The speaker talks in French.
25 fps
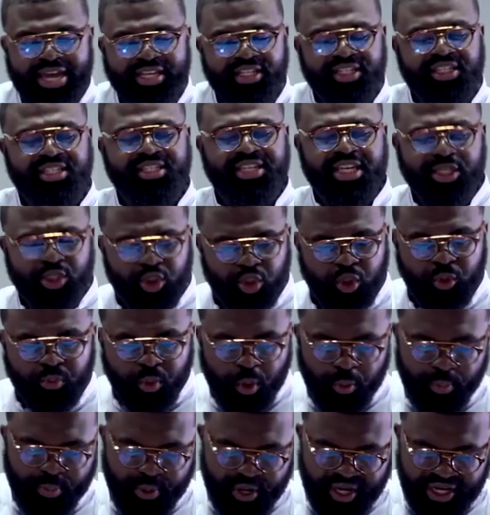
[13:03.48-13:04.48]
si tu
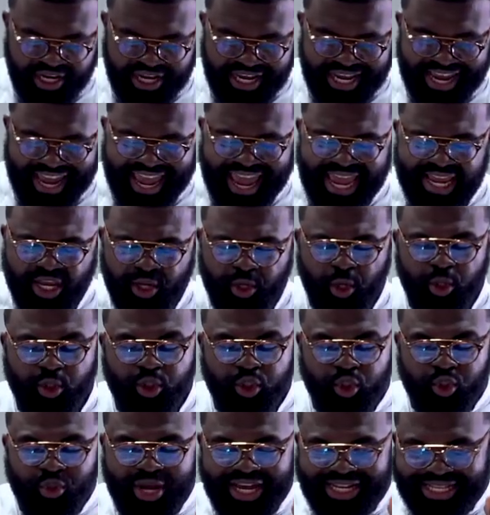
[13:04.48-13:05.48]
me bénis et que
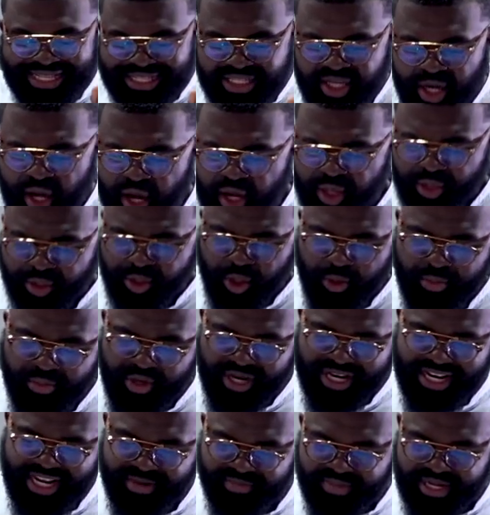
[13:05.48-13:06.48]
tu de
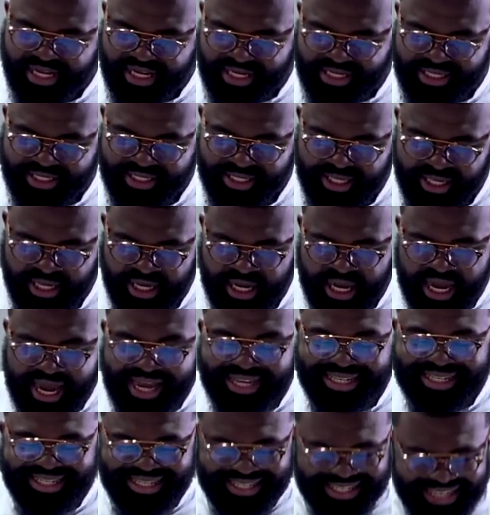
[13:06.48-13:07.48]
mes limites,
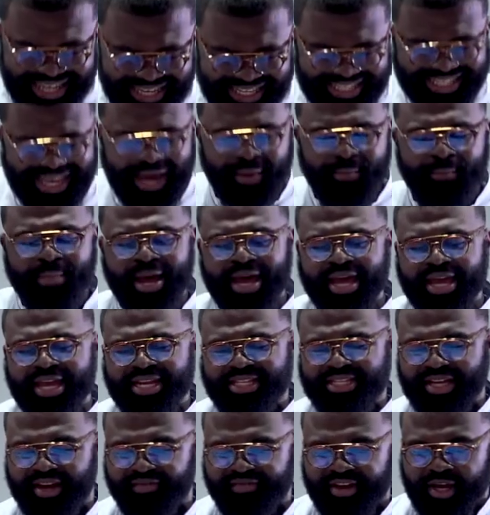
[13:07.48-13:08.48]
si ta main
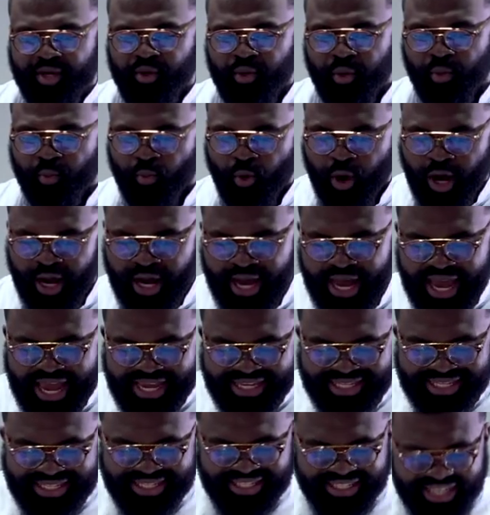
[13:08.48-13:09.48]
est avec moi,
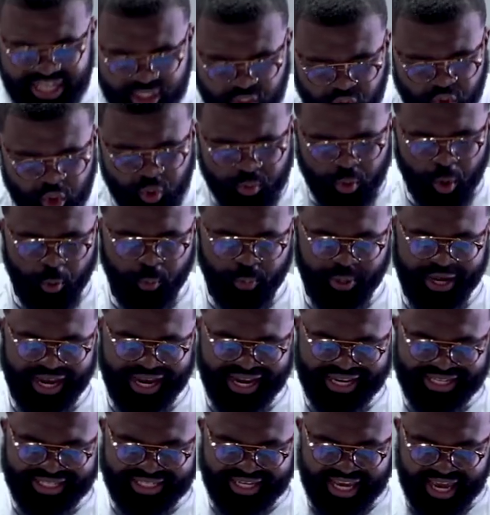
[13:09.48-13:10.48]
si tu me
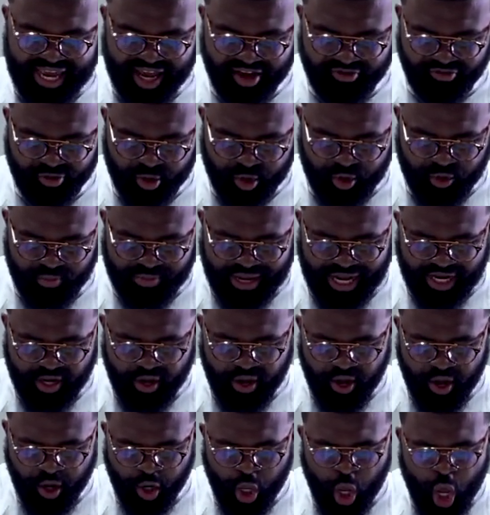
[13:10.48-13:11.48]
préserves du
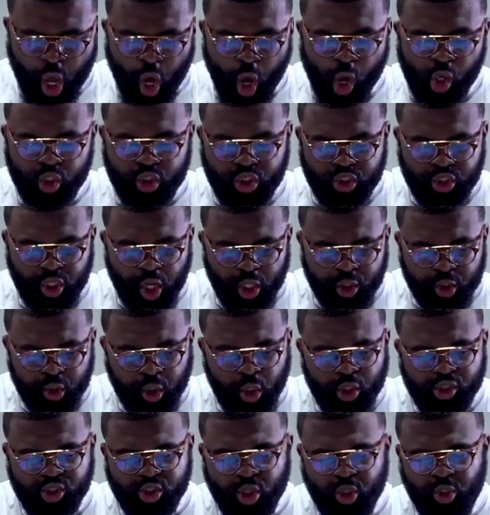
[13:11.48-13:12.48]
malheur, en sorte
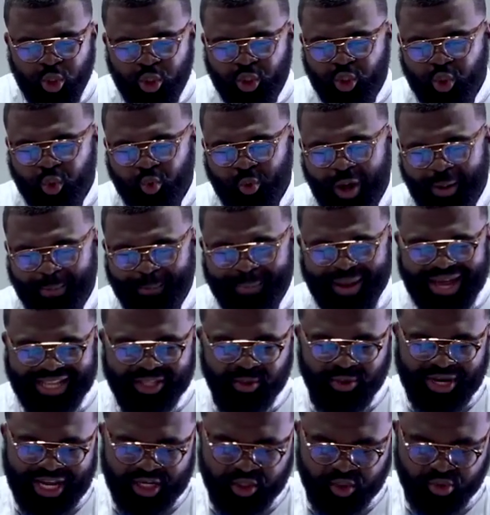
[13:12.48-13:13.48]
que je ne sois pas
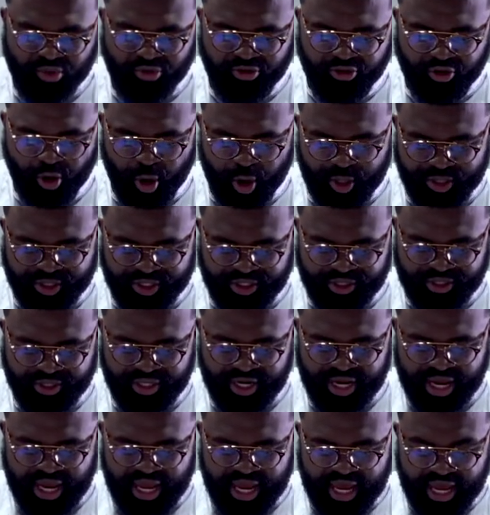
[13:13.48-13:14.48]
dans la souffrance.
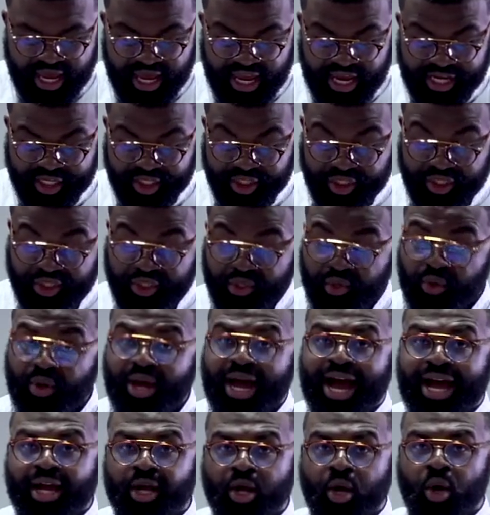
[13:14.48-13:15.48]
Et Dieu
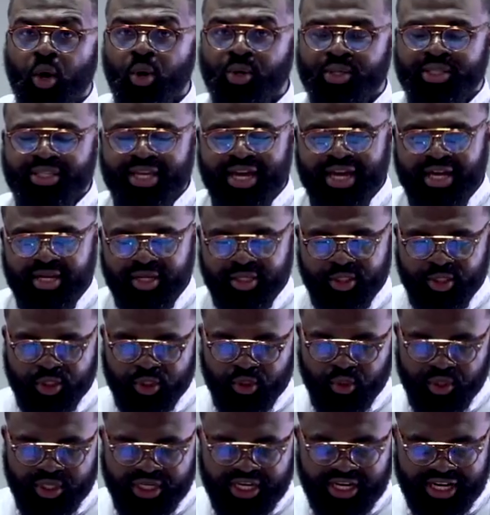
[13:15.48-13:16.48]
accorda
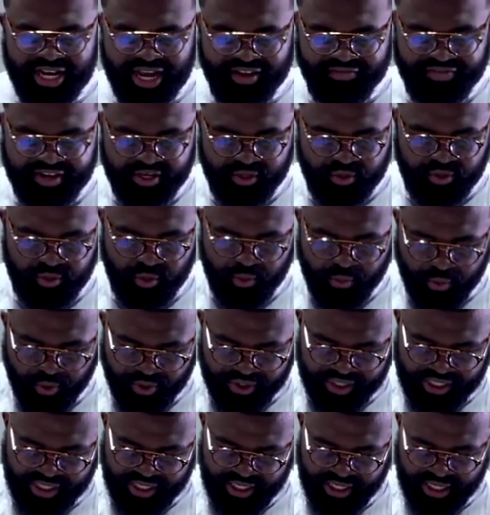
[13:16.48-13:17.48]
ce qu'il avait
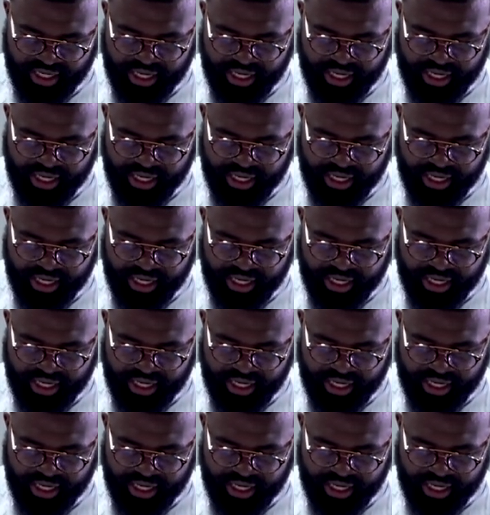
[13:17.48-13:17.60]
demandé.